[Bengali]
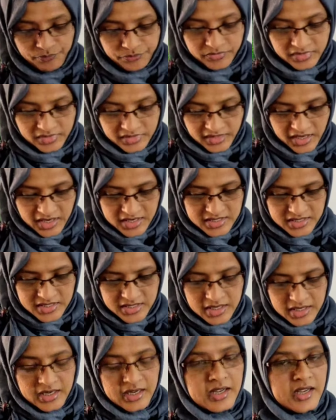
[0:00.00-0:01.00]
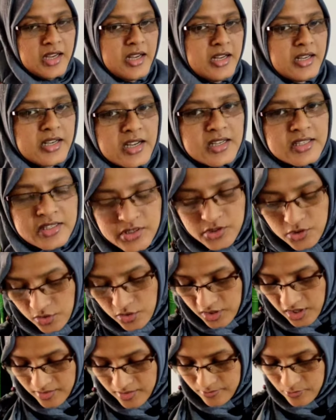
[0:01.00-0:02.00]
দেশ এর রাষ্ট্রীয়
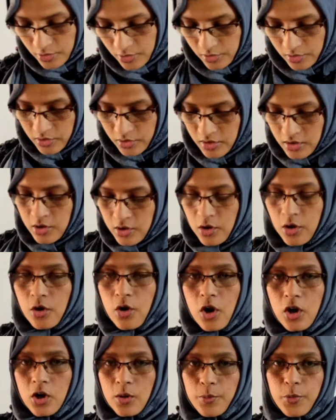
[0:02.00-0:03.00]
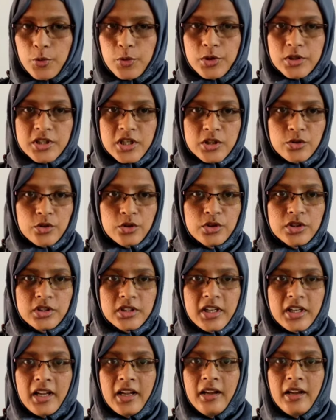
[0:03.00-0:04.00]
নাম হলো
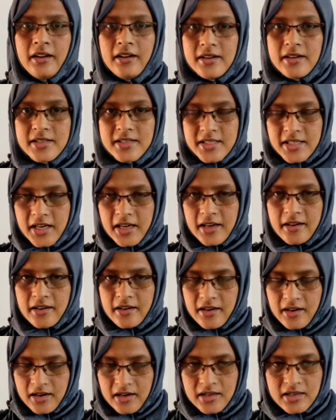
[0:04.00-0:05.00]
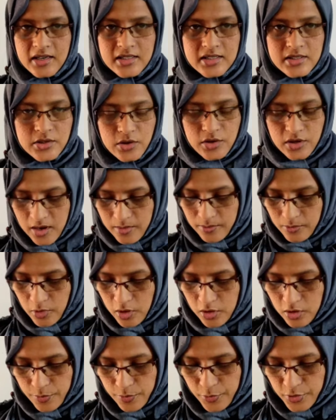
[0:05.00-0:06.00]
গণপ্রজাতন্ত্রী চীন এই রাষ্ট্রীয় নাম
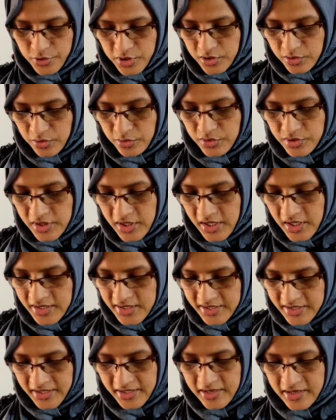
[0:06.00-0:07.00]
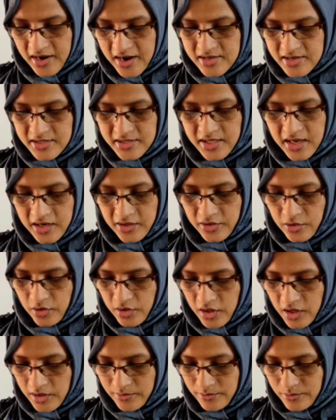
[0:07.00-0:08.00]
গণপ্রজাতন্ত্রী চীন আর স্থানীয়
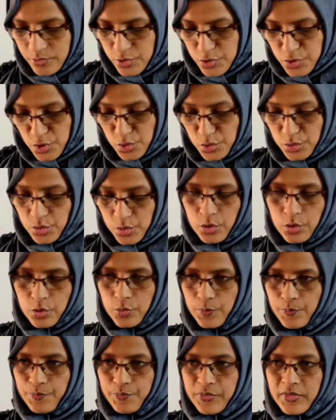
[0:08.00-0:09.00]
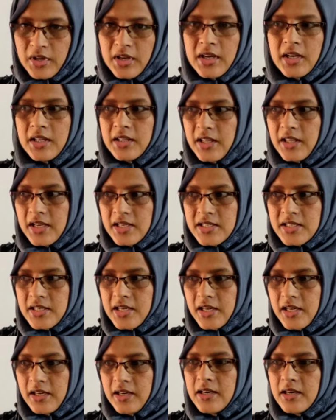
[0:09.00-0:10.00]
নাম জুংঘু
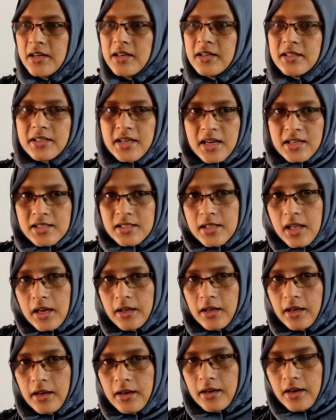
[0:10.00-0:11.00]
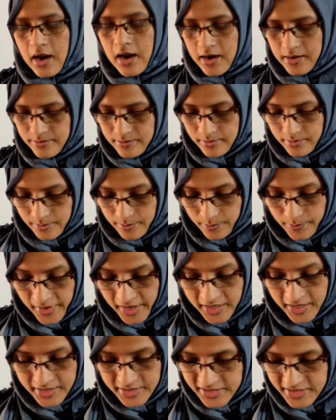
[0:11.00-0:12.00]
দেশটির রাজধানীর নাম
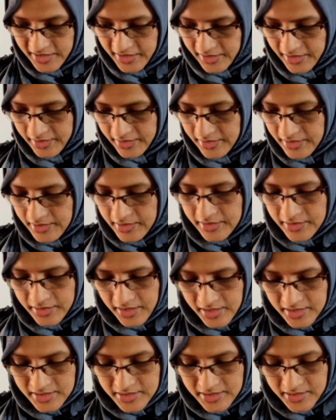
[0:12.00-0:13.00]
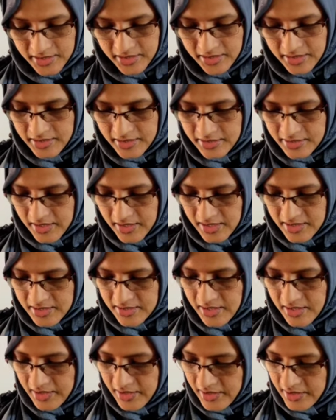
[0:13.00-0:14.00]
বেইজিং দেশটির
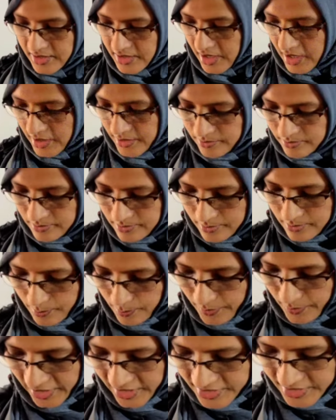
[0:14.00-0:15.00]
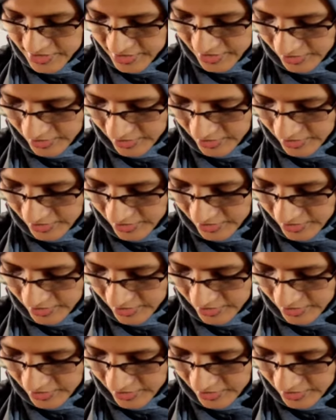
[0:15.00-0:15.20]
রাজধানীর নাম বেইজিং